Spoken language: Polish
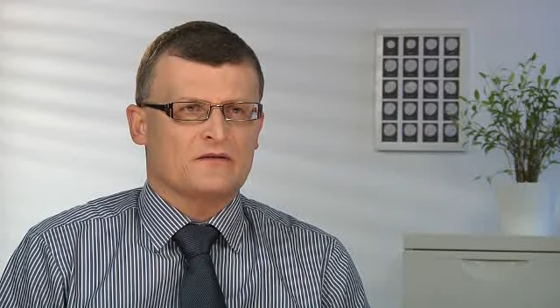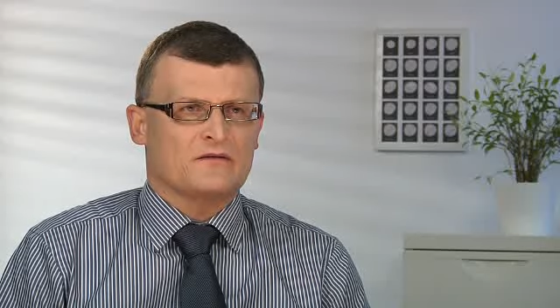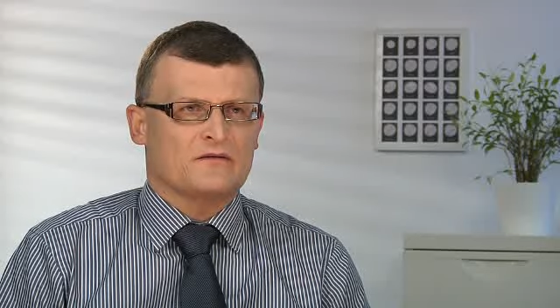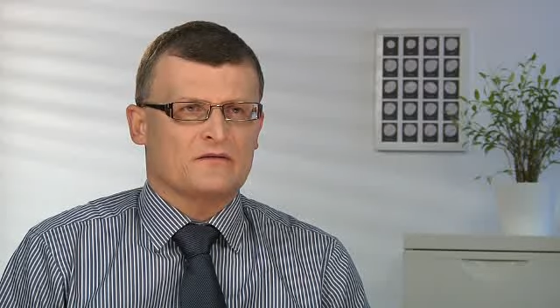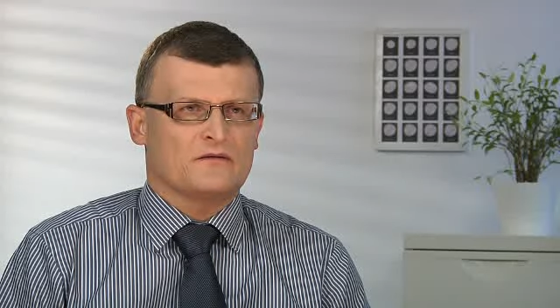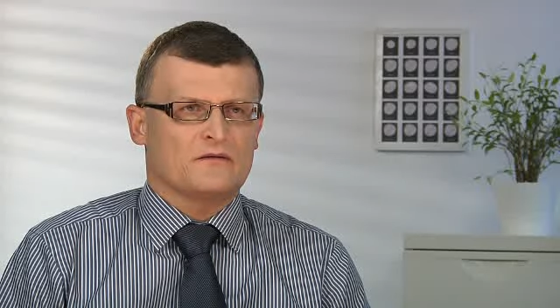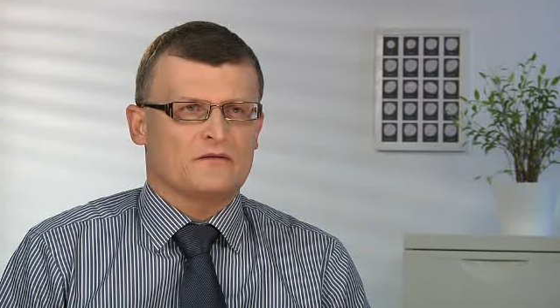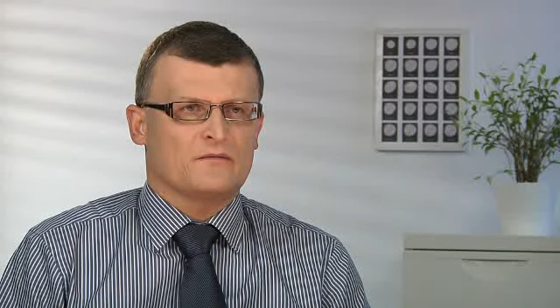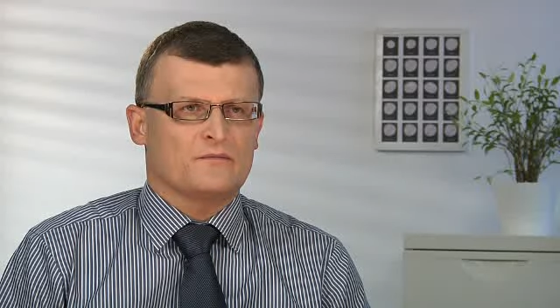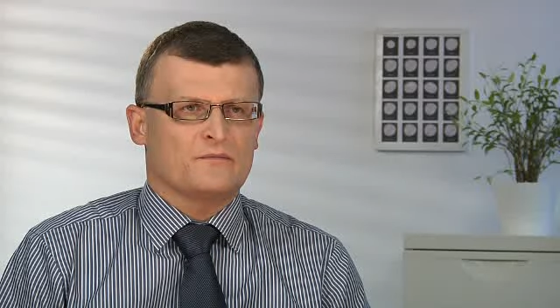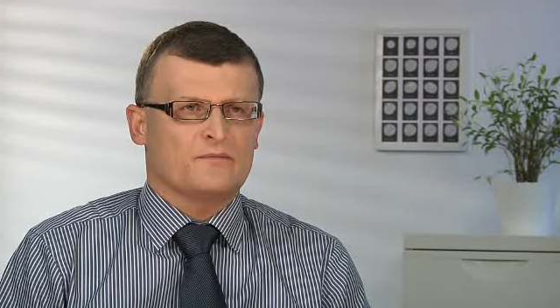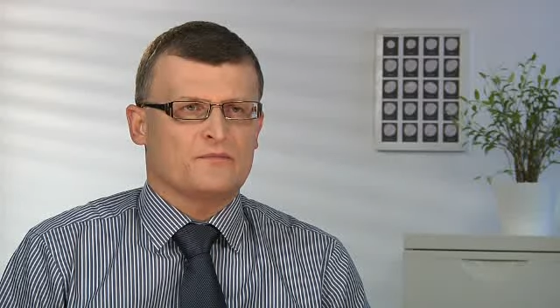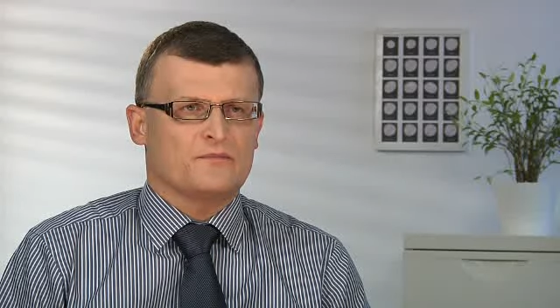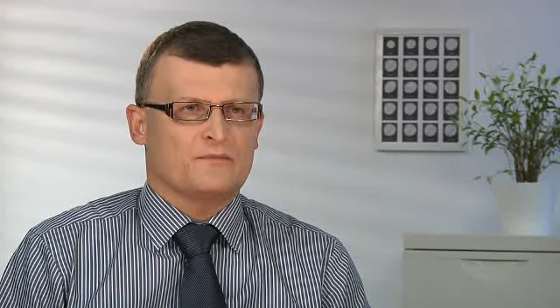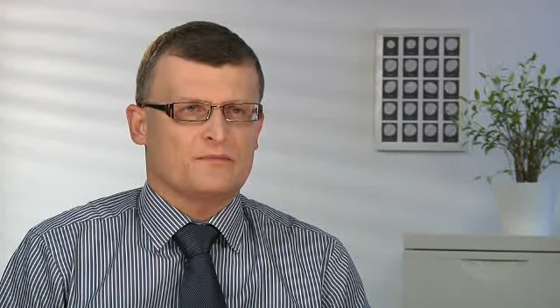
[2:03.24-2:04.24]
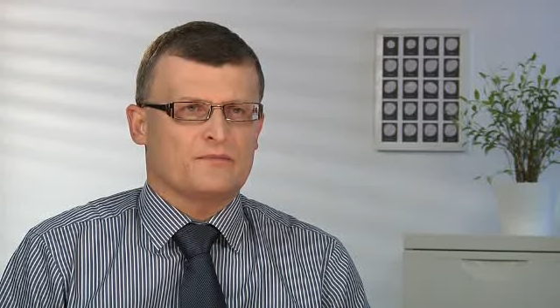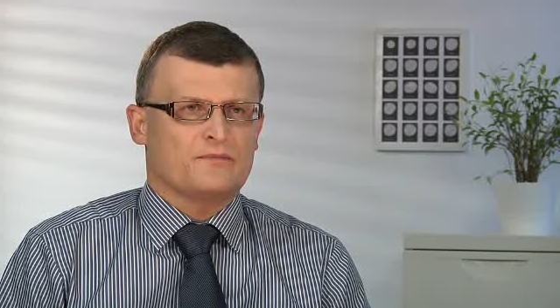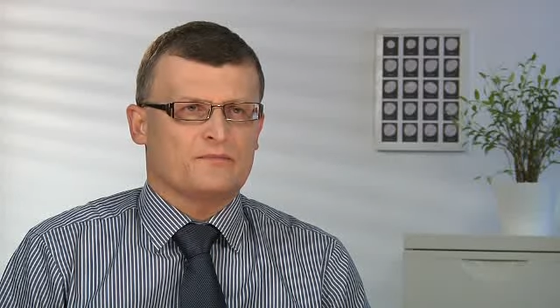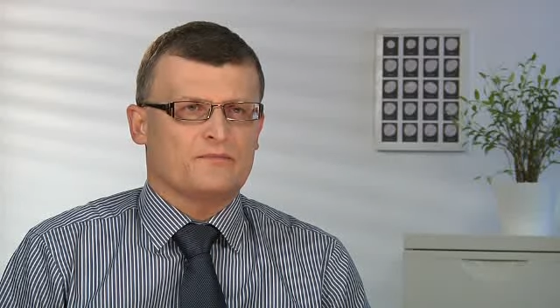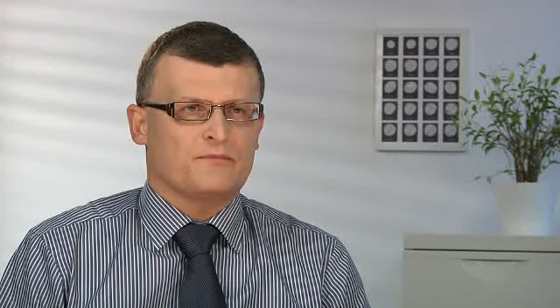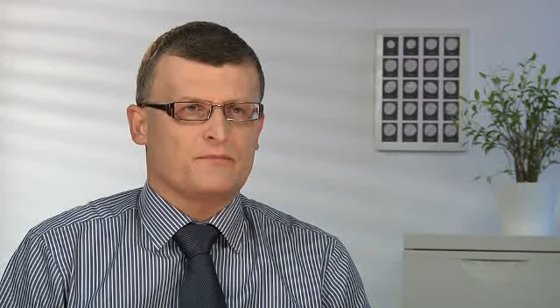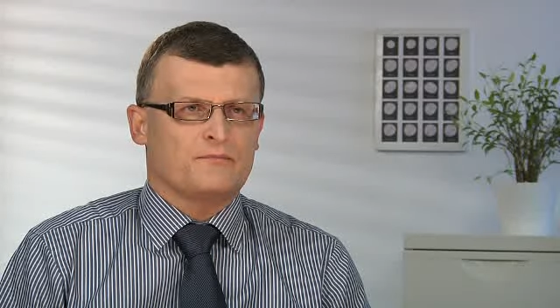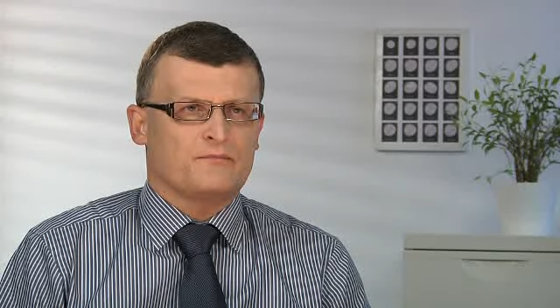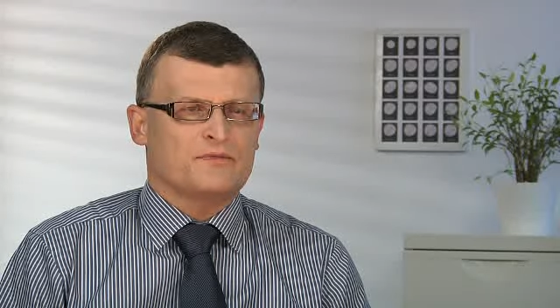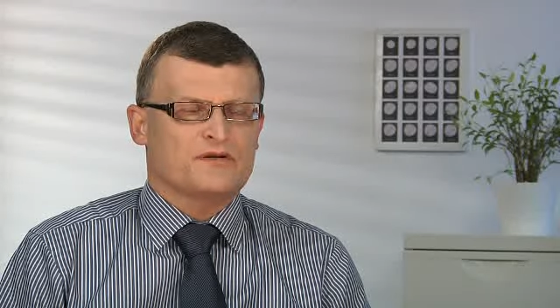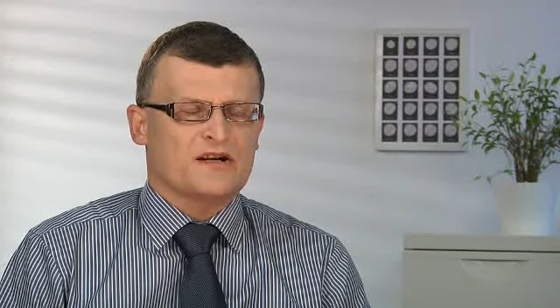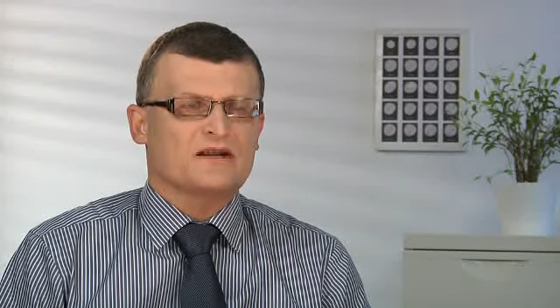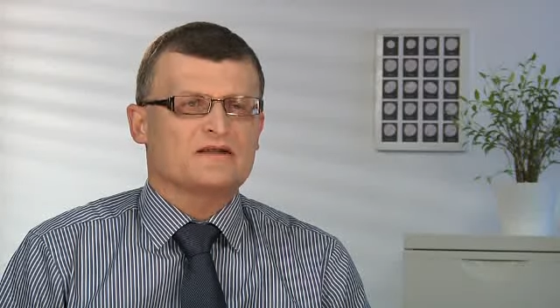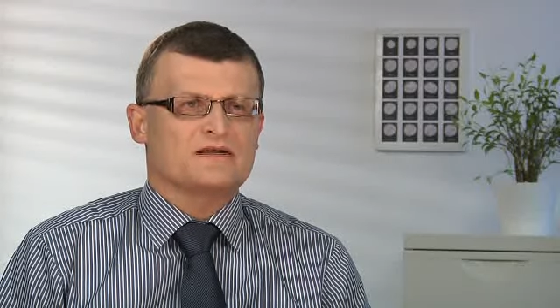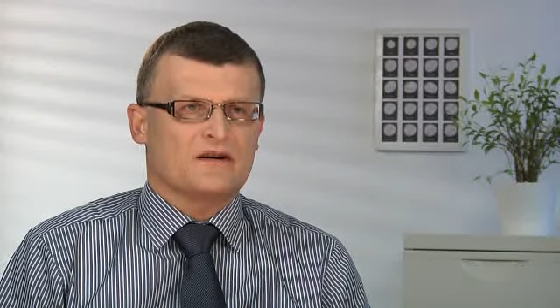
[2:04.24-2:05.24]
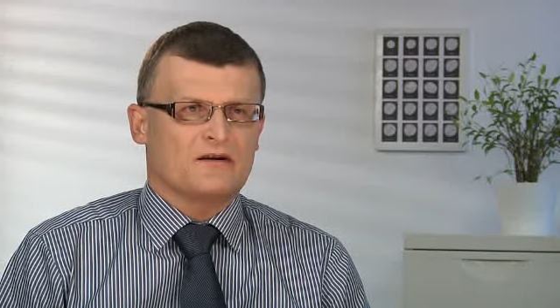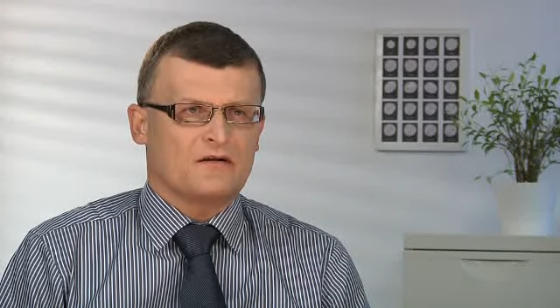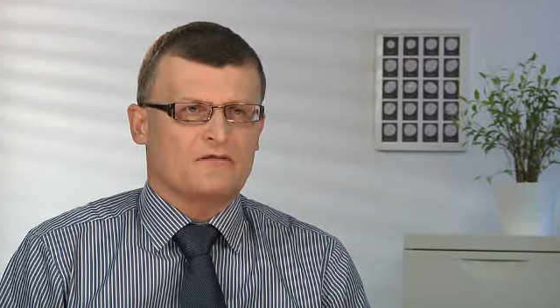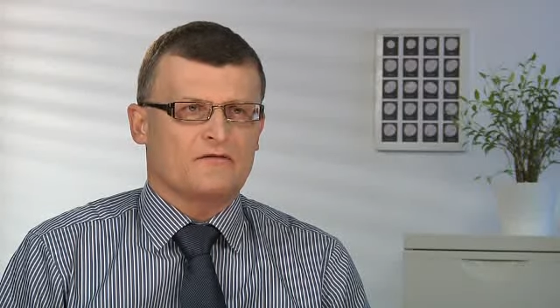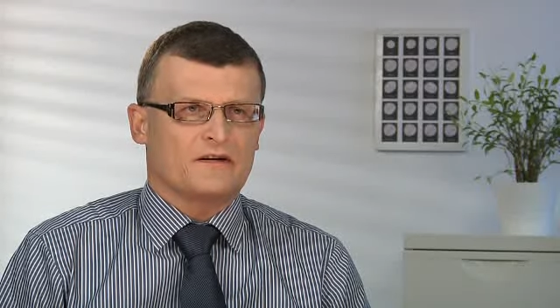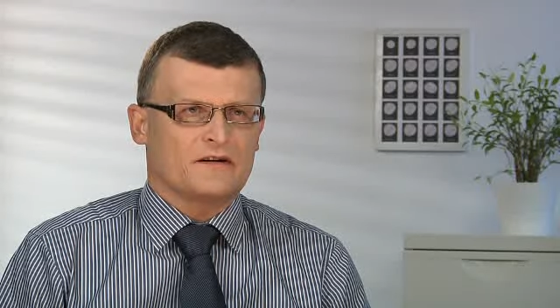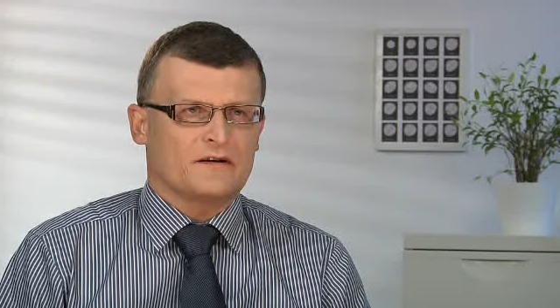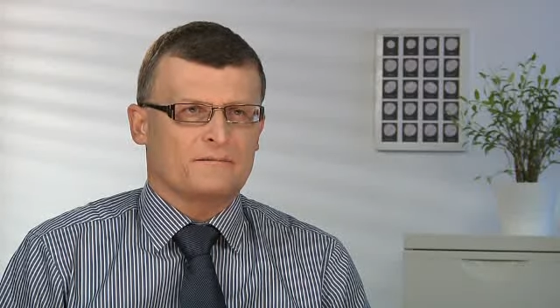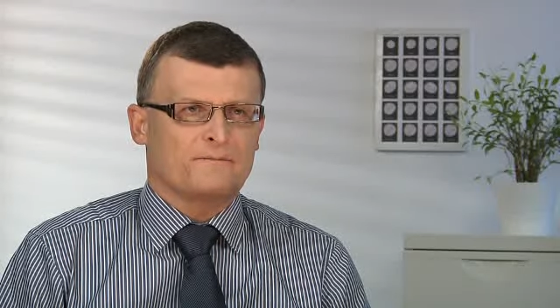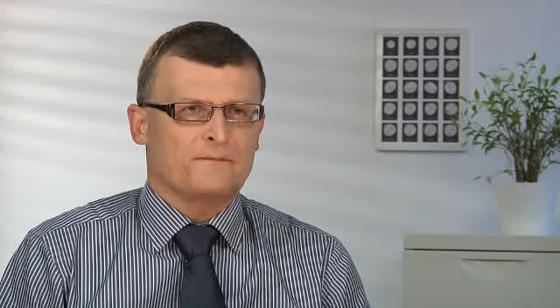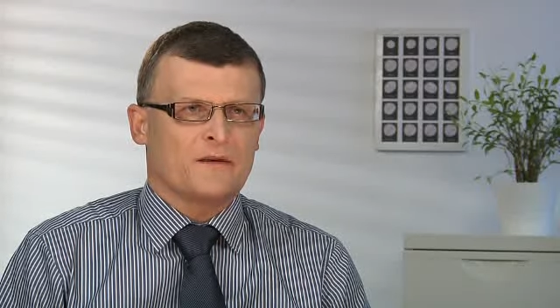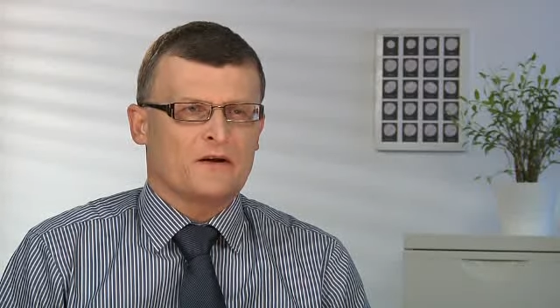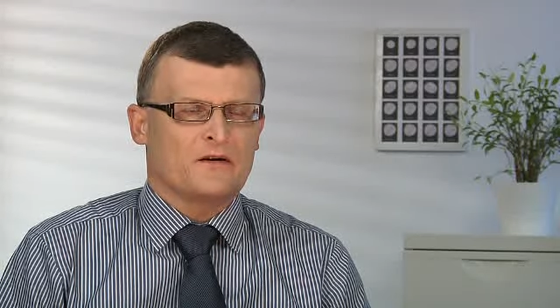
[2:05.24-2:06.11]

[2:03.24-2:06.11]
y, przed zachorowaniem